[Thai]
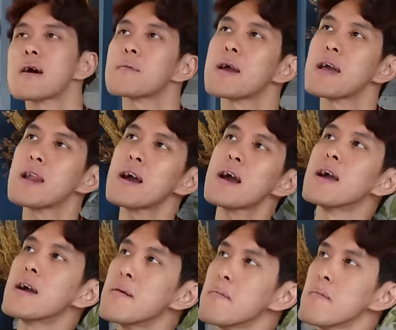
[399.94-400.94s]
ังไปเรื่อ
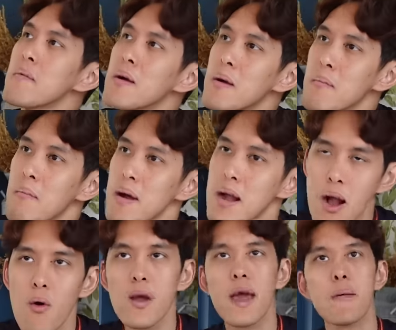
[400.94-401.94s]
ยๆ คือ
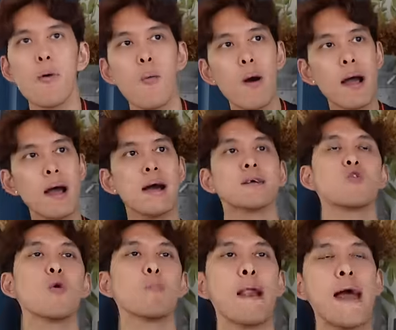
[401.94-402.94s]
โอเค ผมว่า
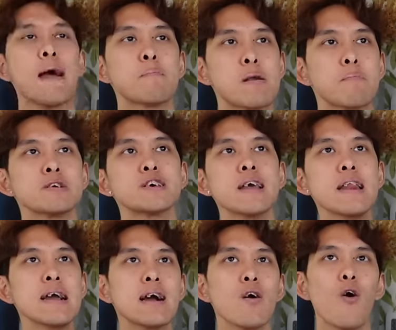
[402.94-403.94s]
ตัวแปรมันไม่ใช่
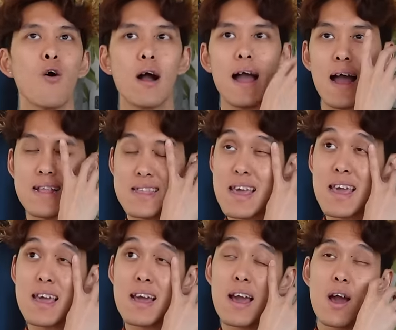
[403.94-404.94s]
เรื่องของการ
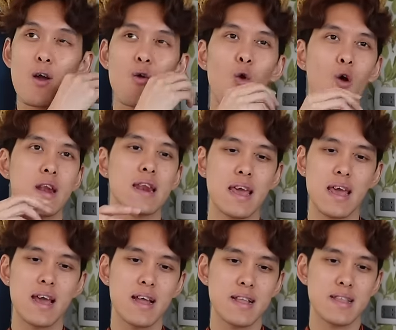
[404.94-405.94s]
ที่กฎนี้
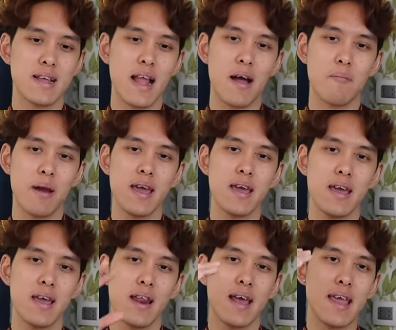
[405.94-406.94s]
จะทำให้
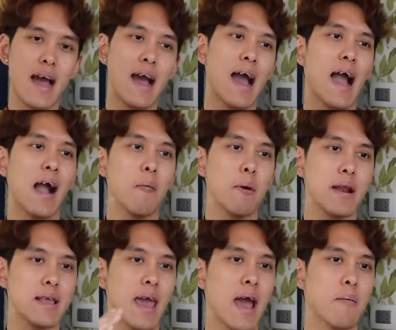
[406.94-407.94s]
ระยะห่างมั
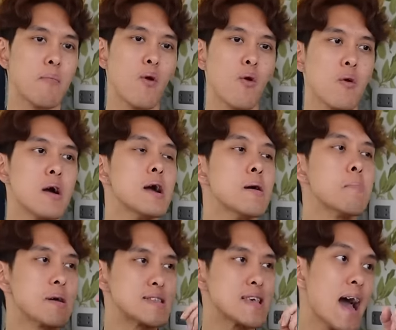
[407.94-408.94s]
นแคบลง
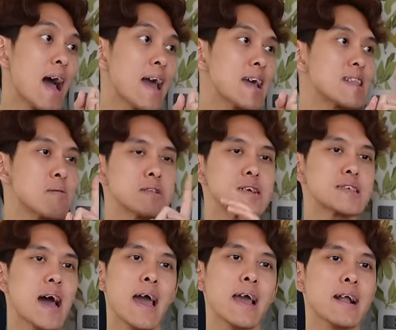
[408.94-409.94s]
มันใช่แต่มันจะ
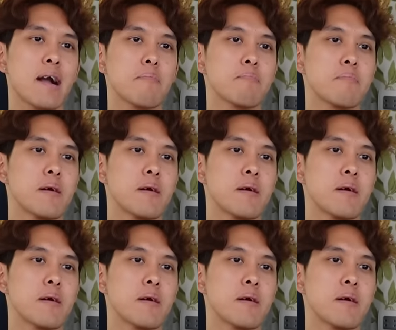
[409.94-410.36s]
ใช่กับ